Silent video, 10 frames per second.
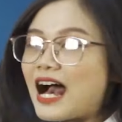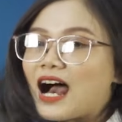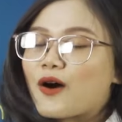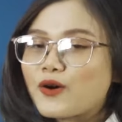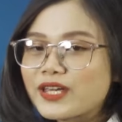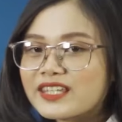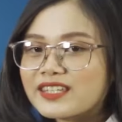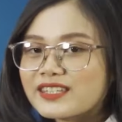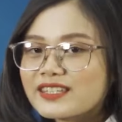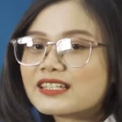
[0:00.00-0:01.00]
aoi
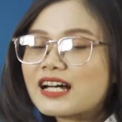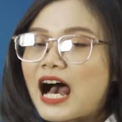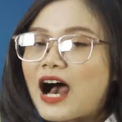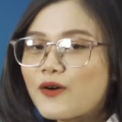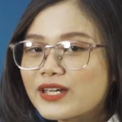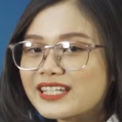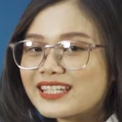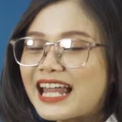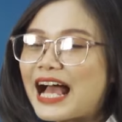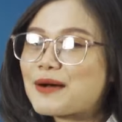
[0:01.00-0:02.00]
aoi
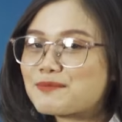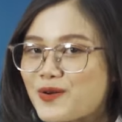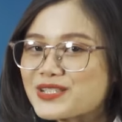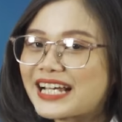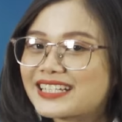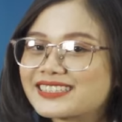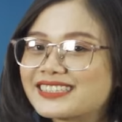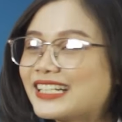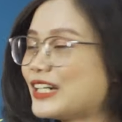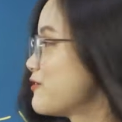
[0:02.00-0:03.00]
là màu xanh
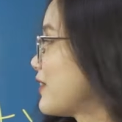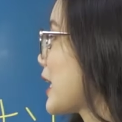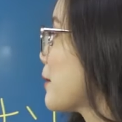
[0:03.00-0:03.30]
và